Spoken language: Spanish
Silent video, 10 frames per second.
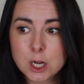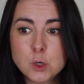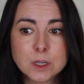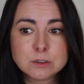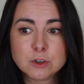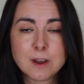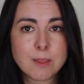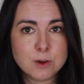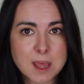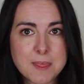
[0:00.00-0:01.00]
no han
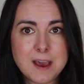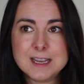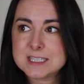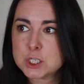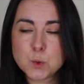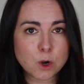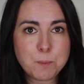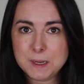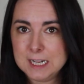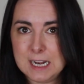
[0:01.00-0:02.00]
tocado nada, está su
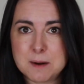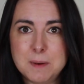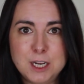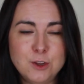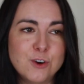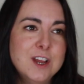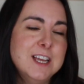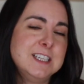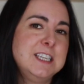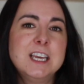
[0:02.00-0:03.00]
ropa en el armario,
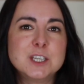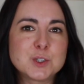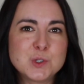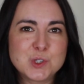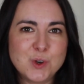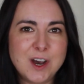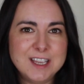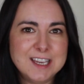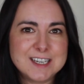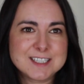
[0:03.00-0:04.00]
siguen sus
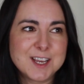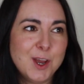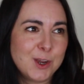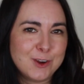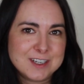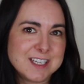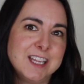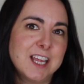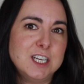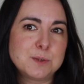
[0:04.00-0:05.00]
toallas con las
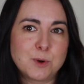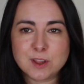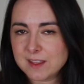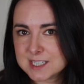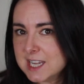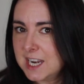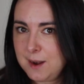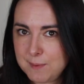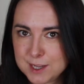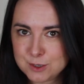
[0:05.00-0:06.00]
iniciales bordadas en
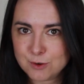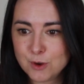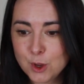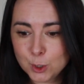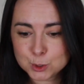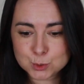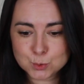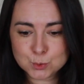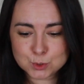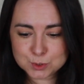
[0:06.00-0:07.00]
el baño
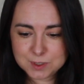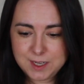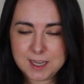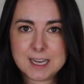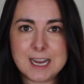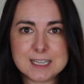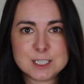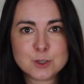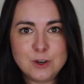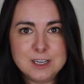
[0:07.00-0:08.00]
sus eh,
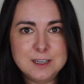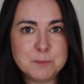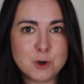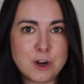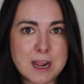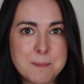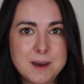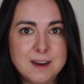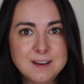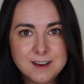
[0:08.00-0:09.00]
cartas con el
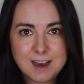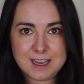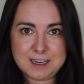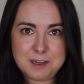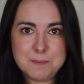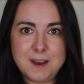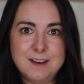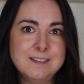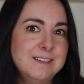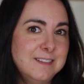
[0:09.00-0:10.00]
monograma
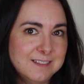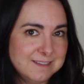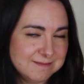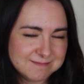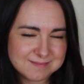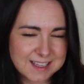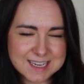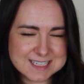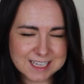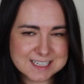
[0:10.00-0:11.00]
arriba.
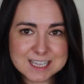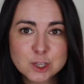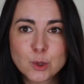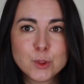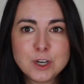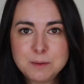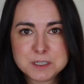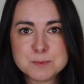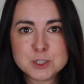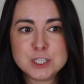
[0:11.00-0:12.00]
Está, todo en el
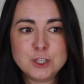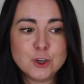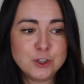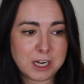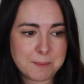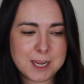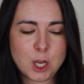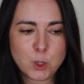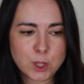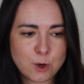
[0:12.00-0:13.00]
mismo sitio donde
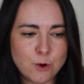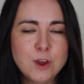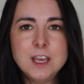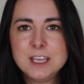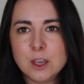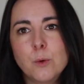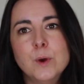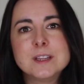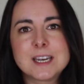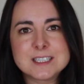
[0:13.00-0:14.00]
Rebeca lo dejó. Y
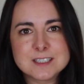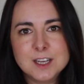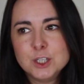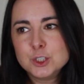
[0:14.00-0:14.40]
encuentras